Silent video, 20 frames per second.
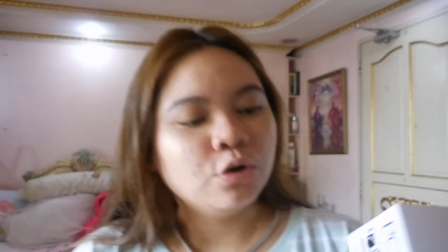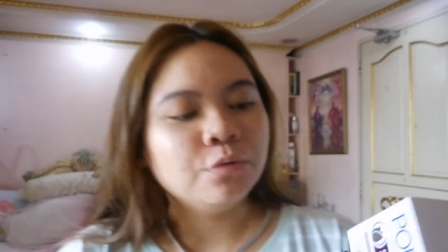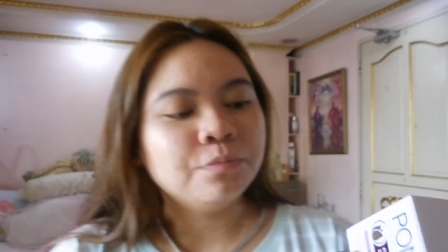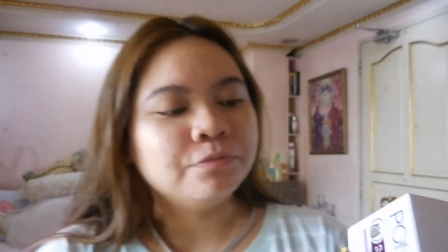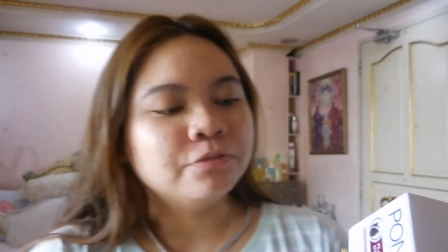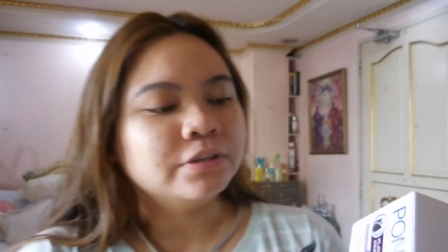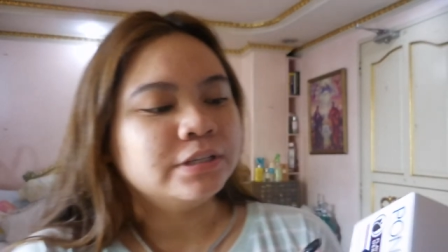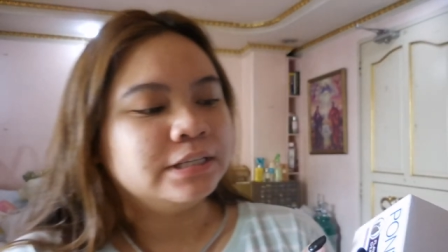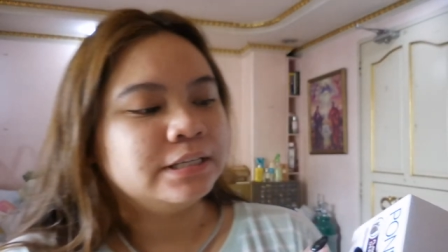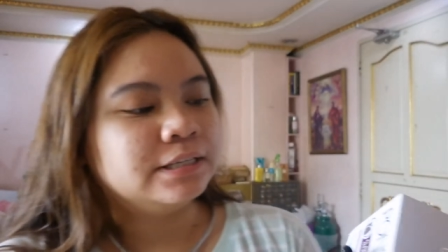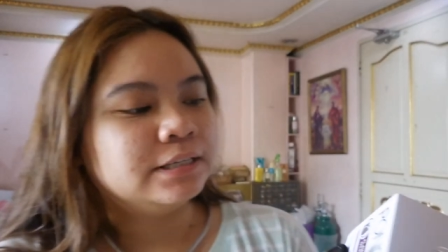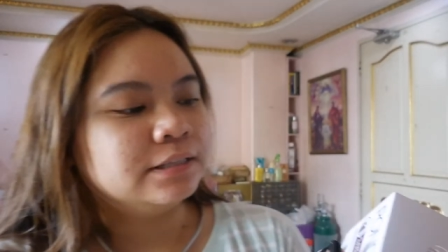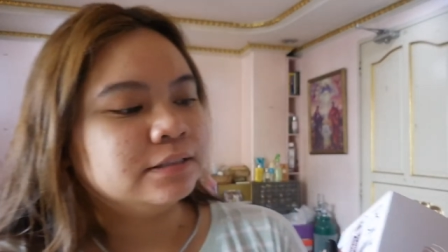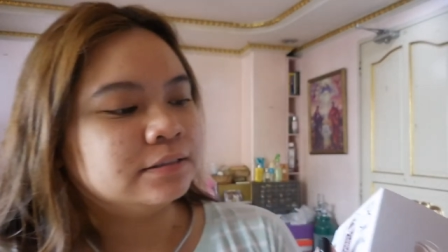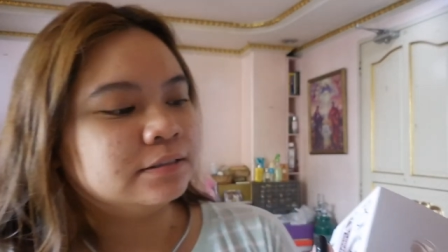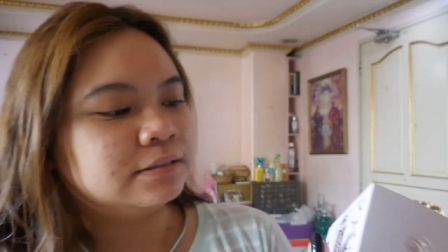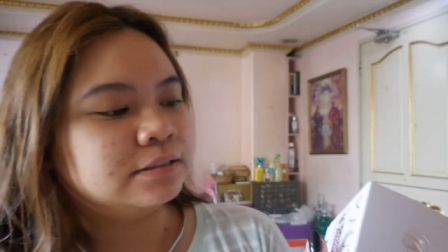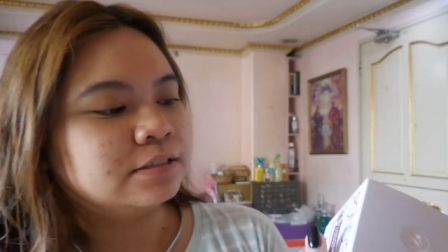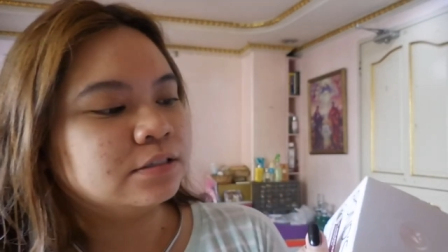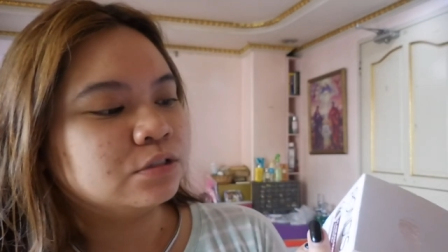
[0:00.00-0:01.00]
Hopefully,
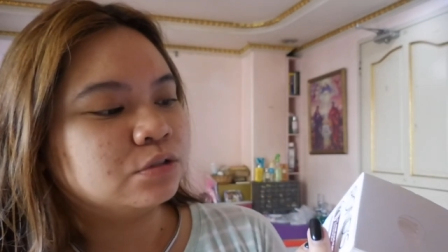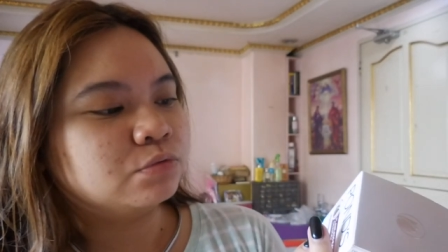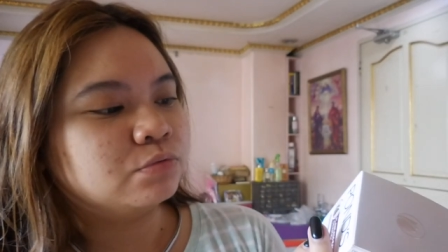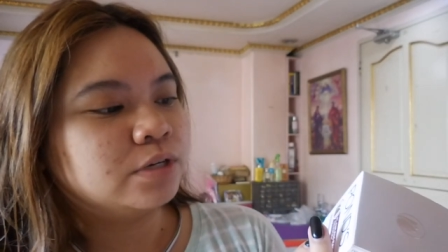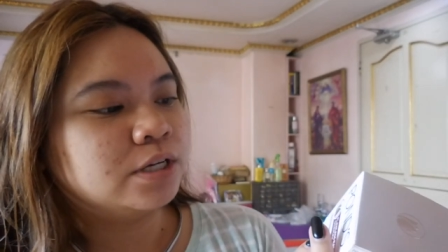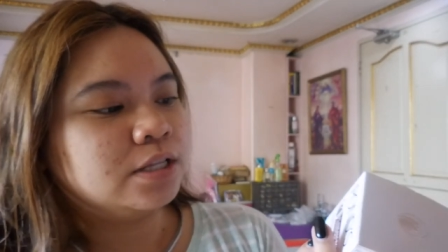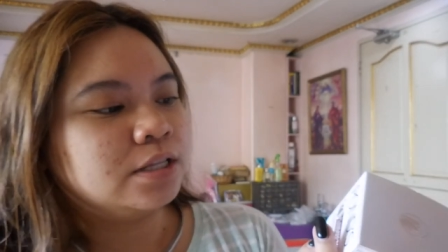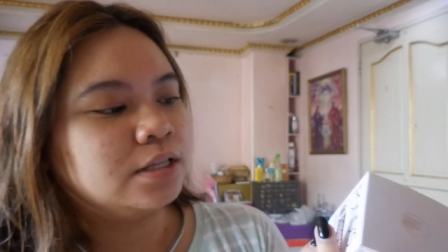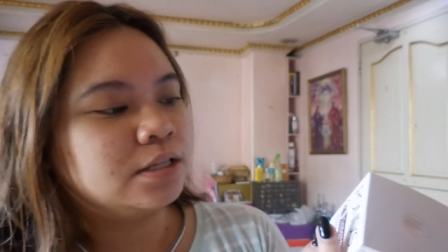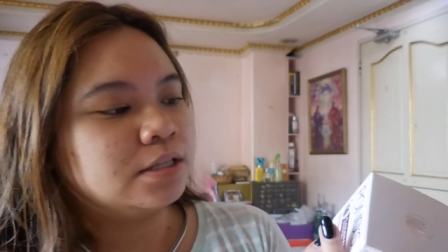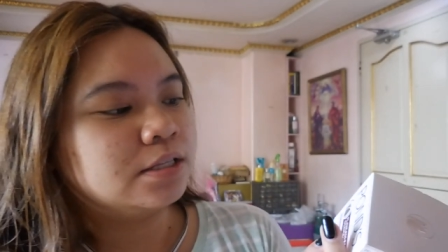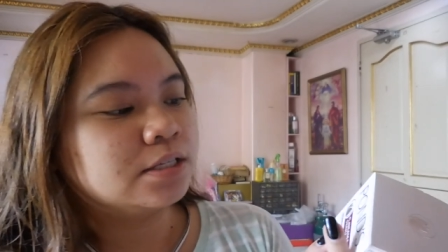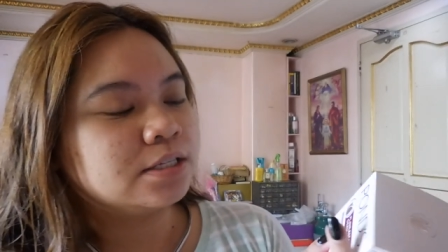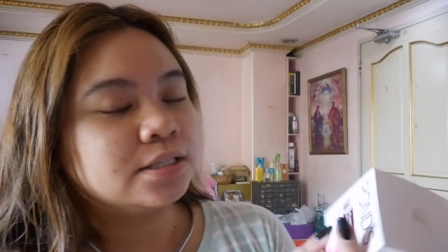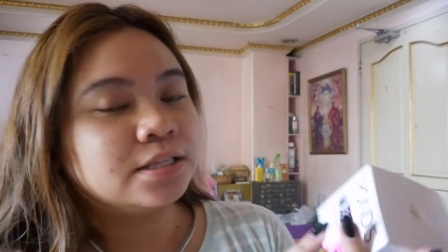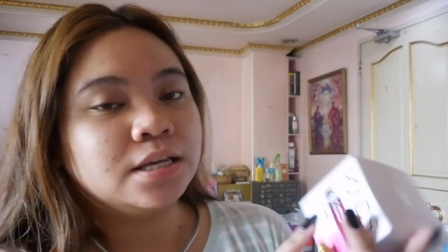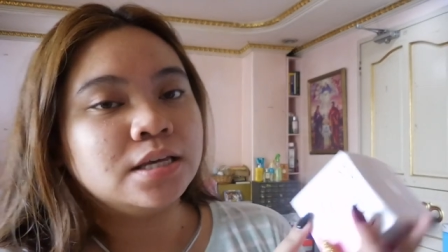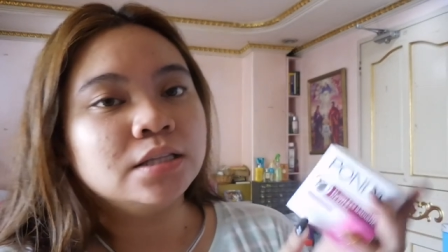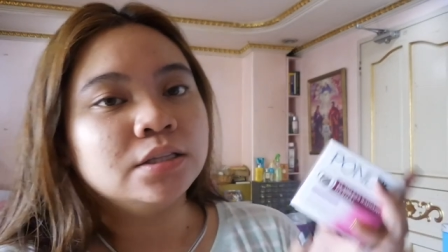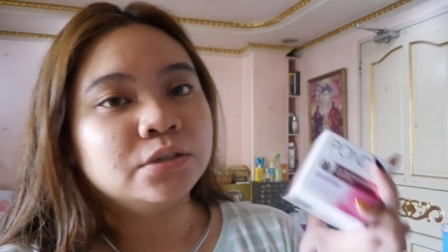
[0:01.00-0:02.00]
this will
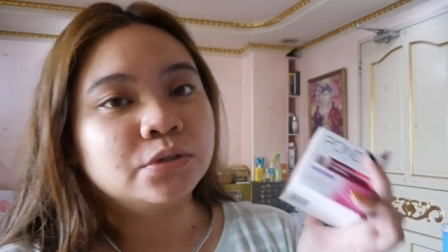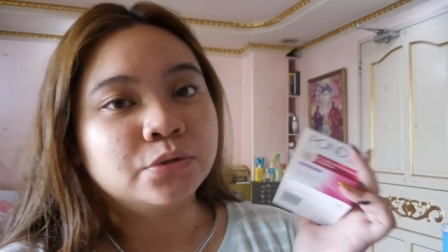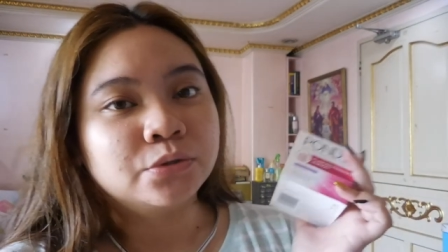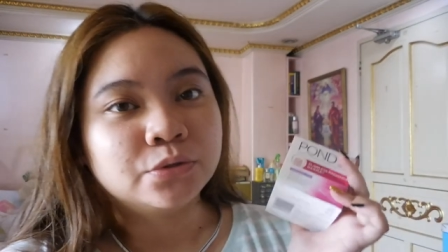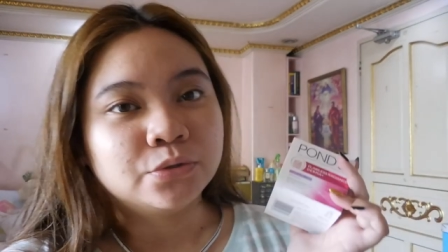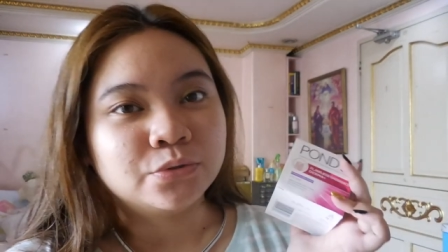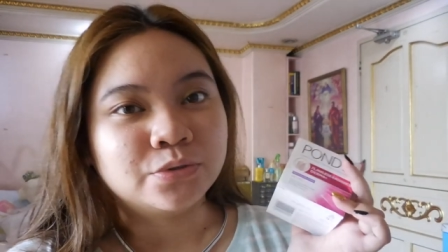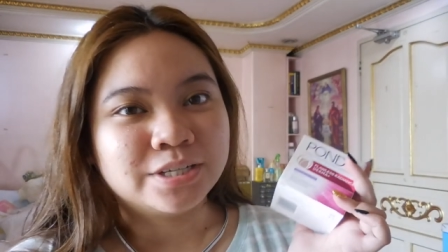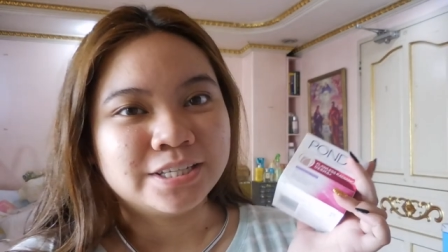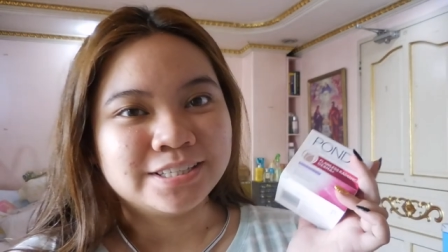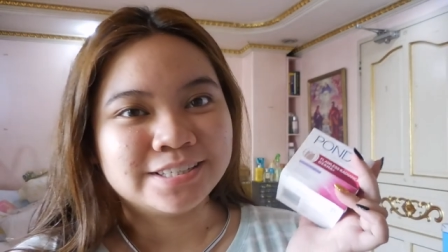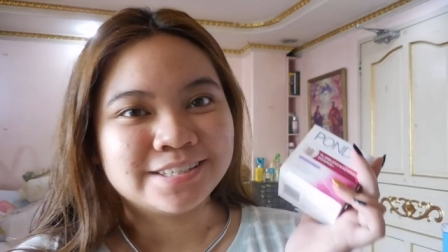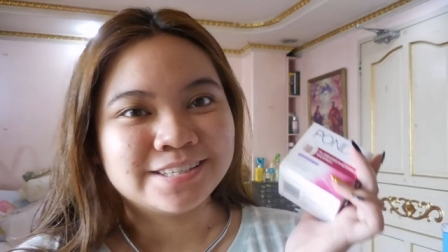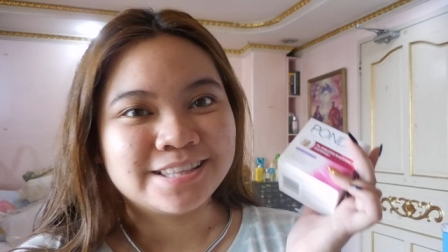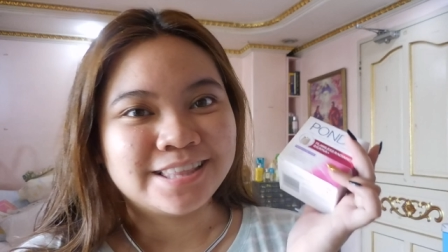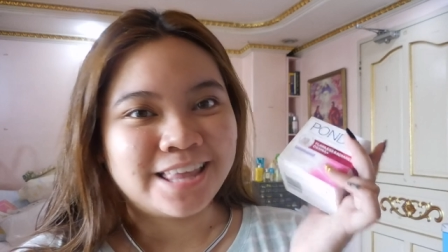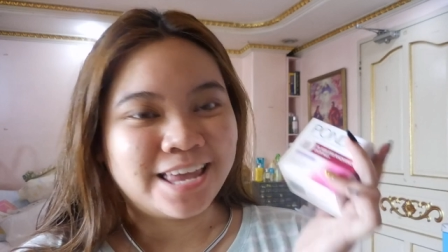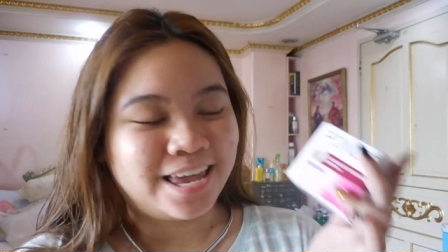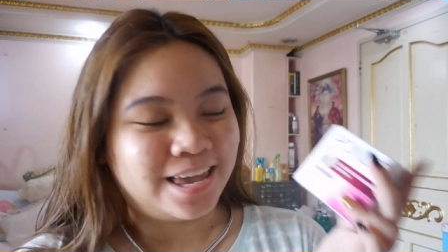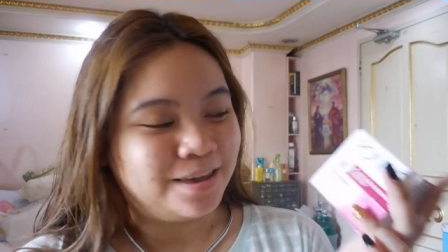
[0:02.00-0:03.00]
stay true to its
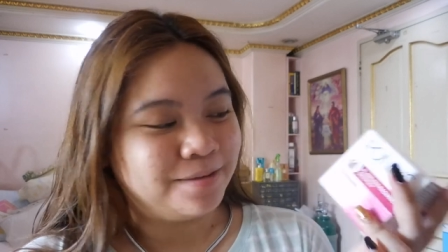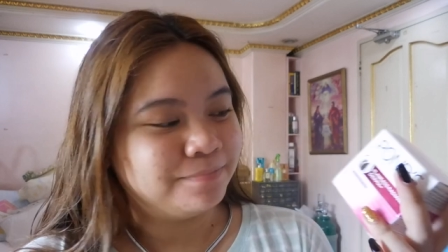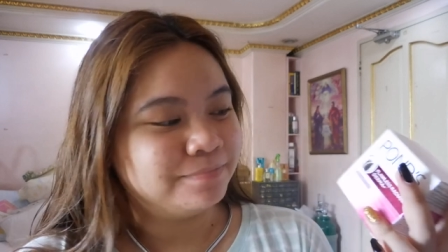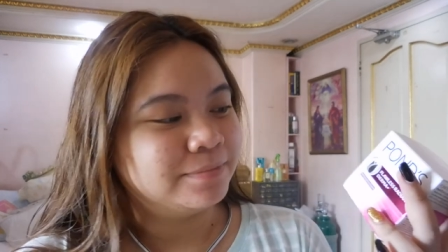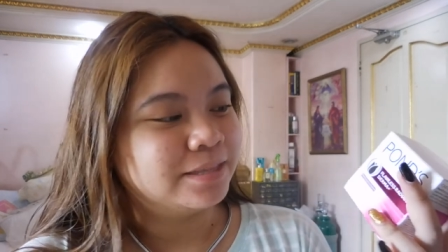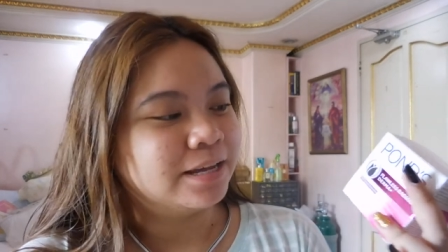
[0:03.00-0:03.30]
name